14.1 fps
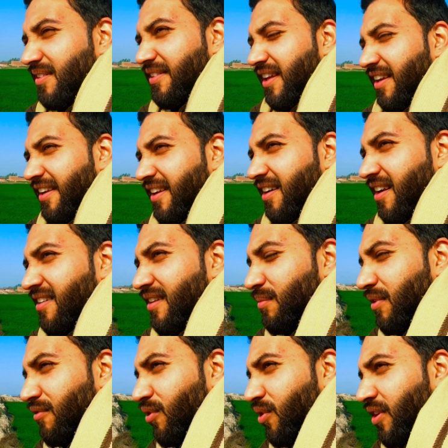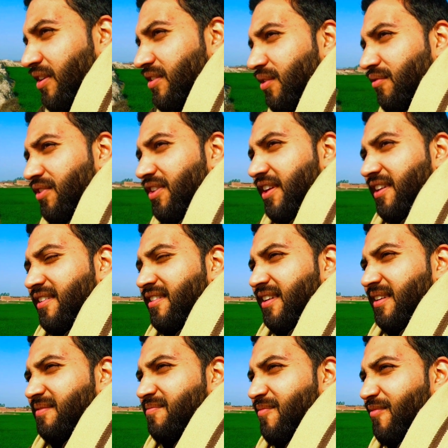दिल नहीं करता पे वोट किसी को भी देते
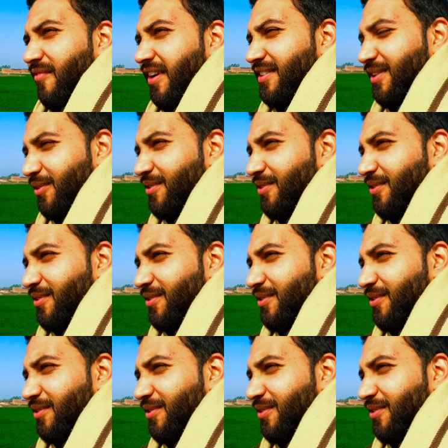वैसे